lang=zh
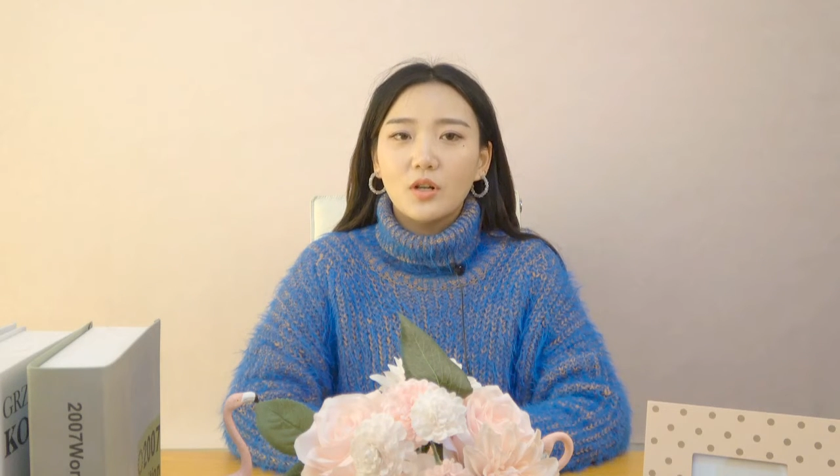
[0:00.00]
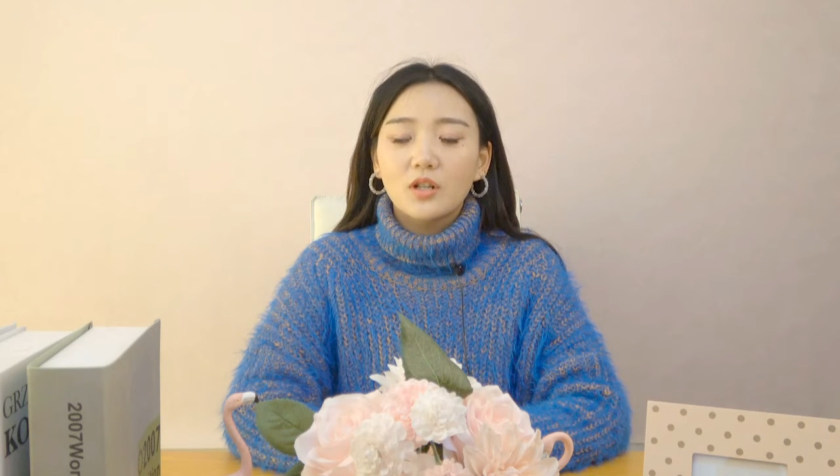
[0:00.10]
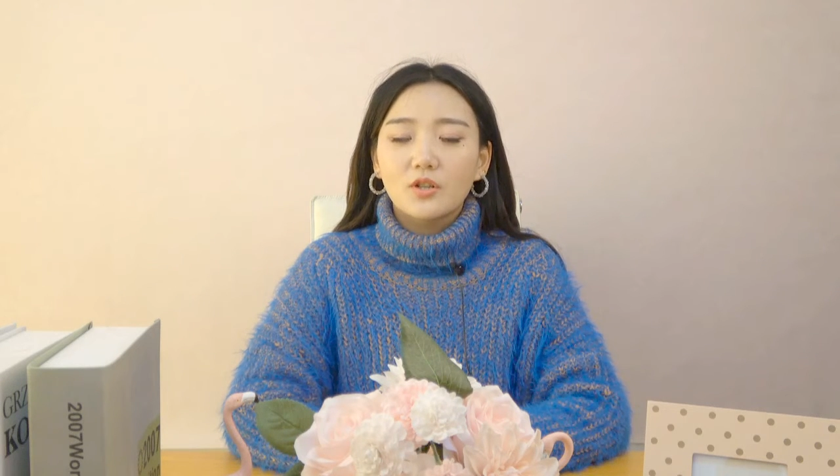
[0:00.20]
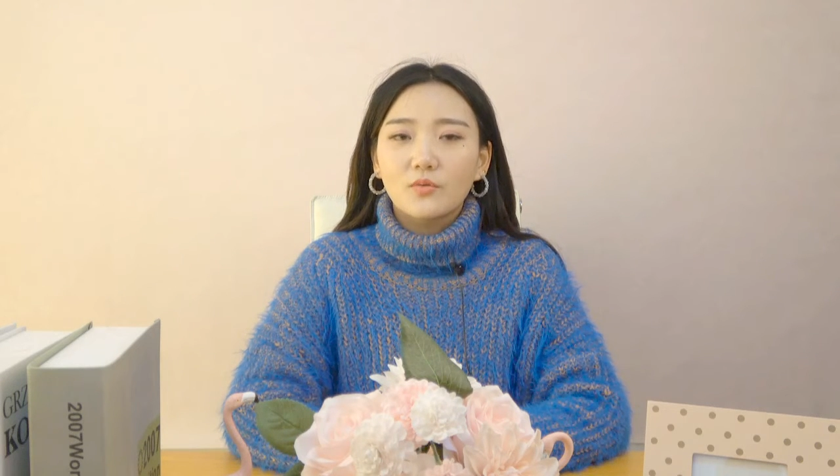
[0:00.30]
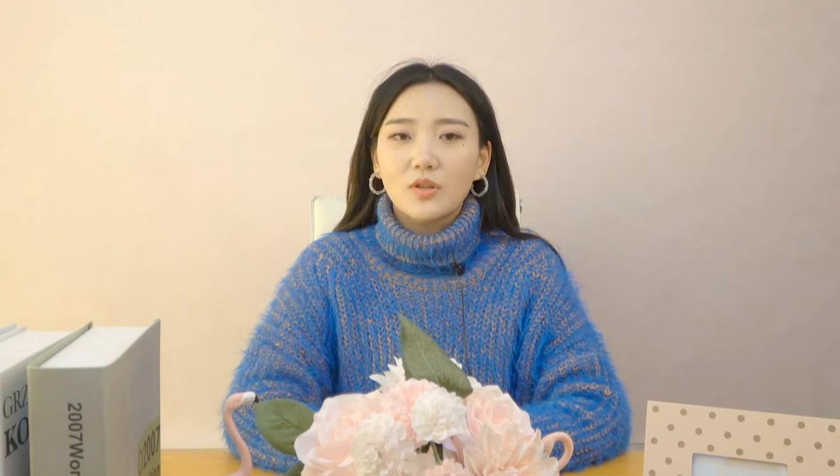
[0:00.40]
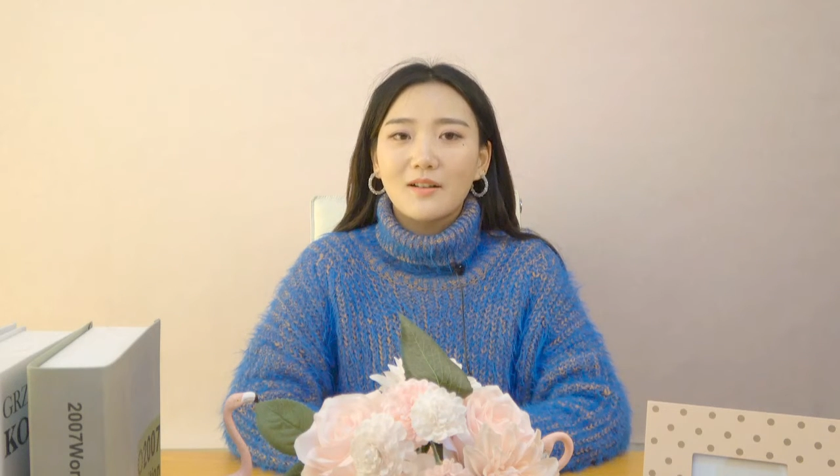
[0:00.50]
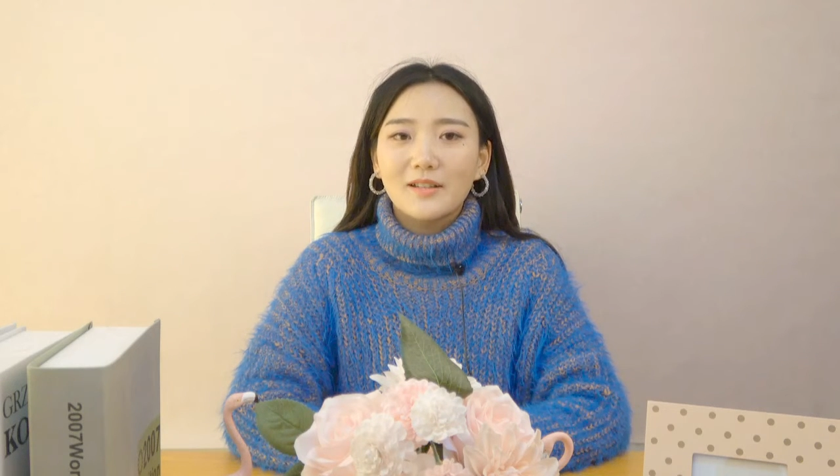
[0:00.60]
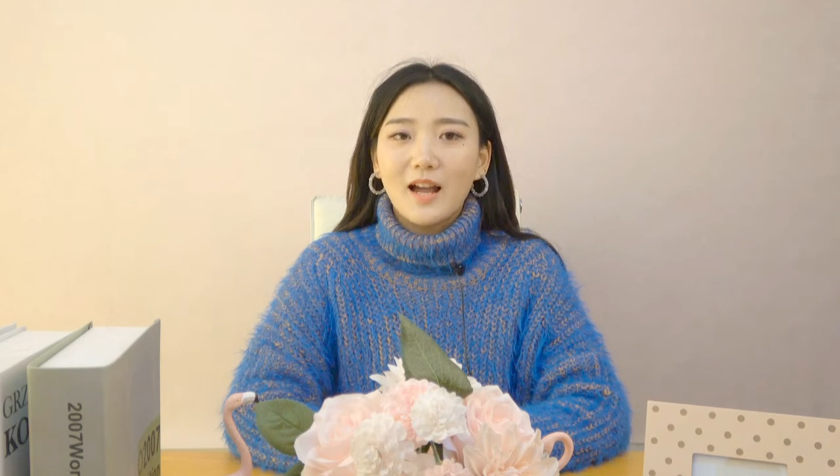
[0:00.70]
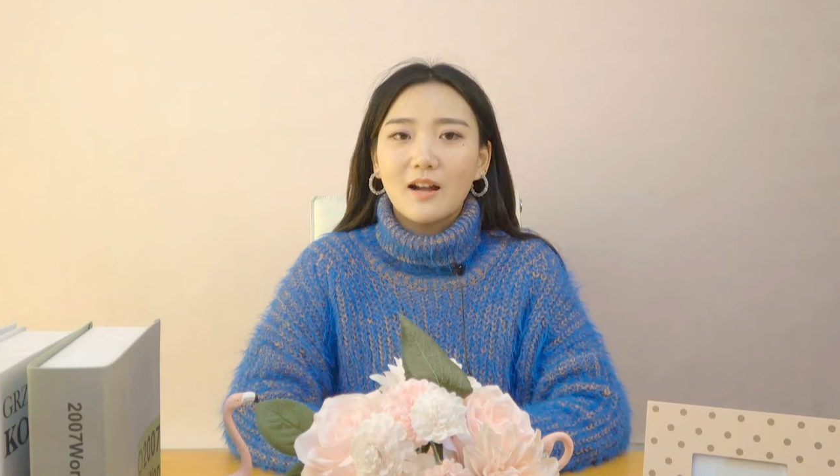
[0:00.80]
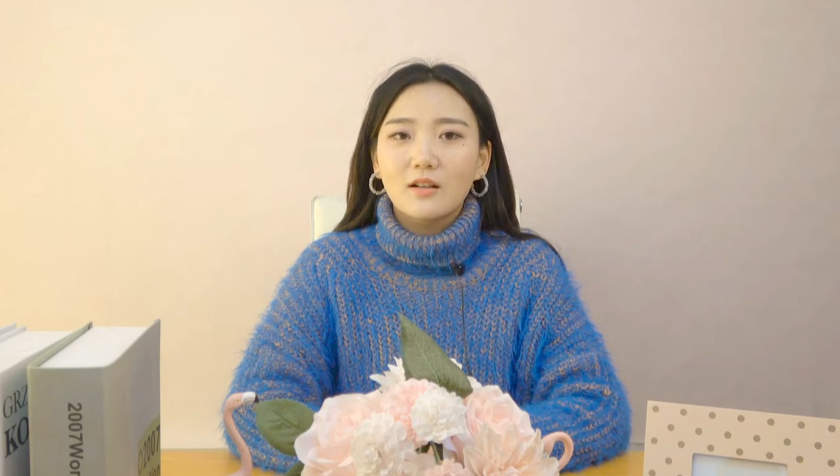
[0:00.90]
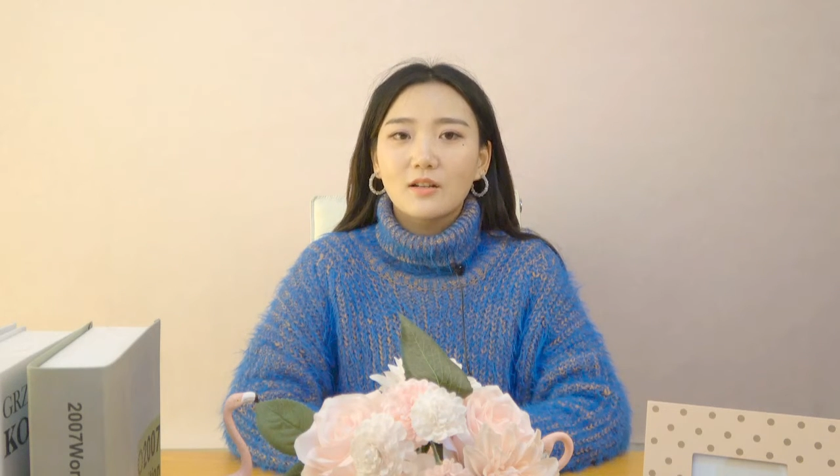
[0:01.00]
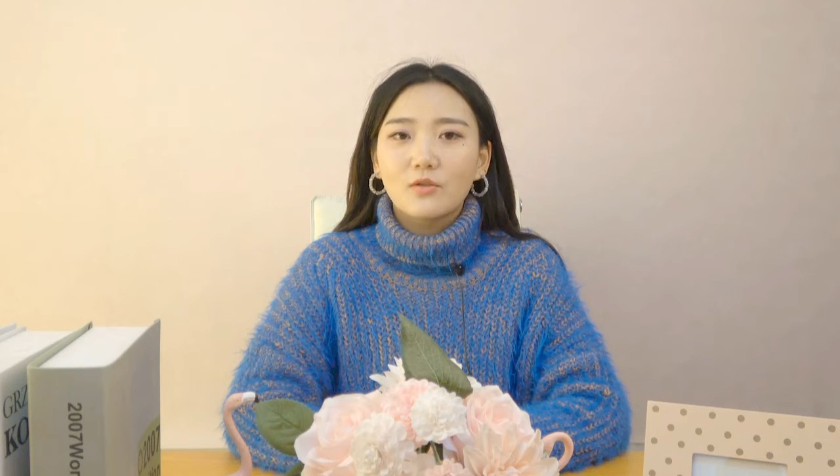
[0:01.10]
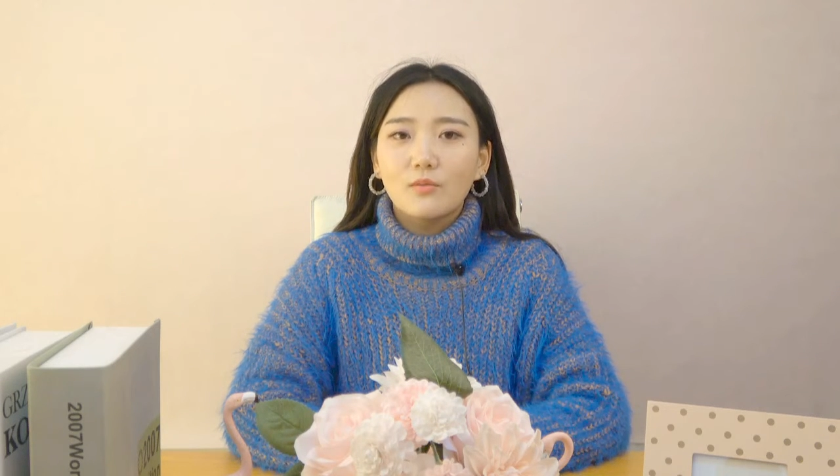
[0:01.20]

各种吵架，各